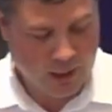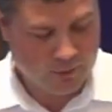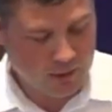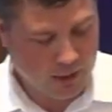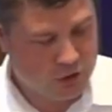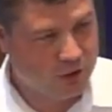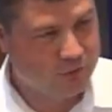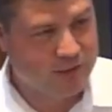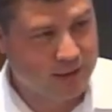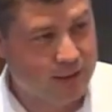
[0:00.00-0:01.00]
младшие
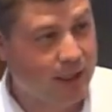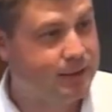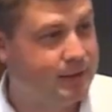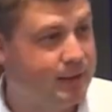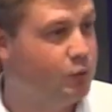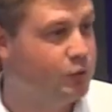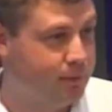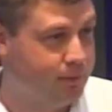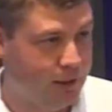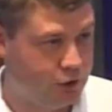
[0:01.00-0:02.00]
всегда остаются
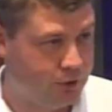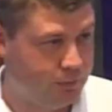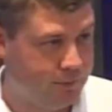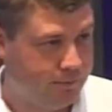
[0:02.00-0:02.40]
младшими.